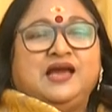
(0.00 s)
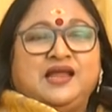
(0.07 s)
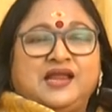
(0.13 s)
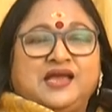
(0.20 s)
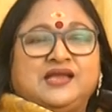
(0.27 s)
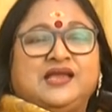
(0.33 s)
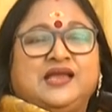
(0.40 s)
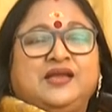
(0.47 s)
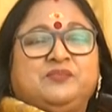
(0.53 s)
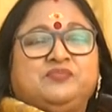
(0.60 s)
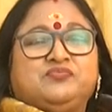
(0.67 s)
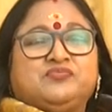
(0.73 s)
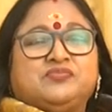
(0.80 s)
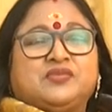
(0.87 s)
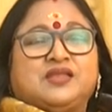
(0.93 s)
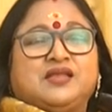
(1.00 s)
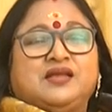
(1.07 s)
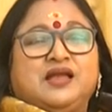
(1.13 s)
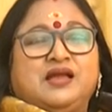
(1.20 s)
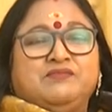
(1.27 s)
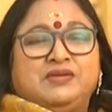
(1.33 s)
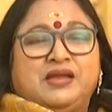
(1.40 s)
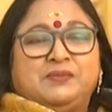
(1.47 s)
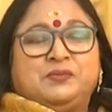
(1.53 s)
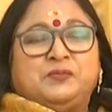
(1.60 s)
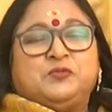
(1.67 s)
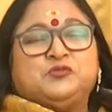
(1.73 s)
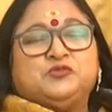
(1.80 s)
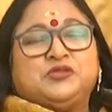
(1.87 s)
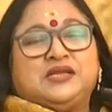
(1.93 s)
అలాగే ఆ వేప
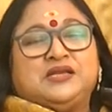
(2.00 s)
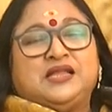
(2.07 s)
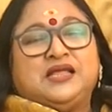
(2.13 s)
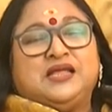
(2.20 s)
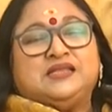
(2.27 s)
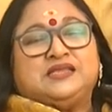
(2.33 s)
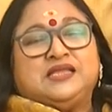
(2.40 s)
పువ్వు తిన్న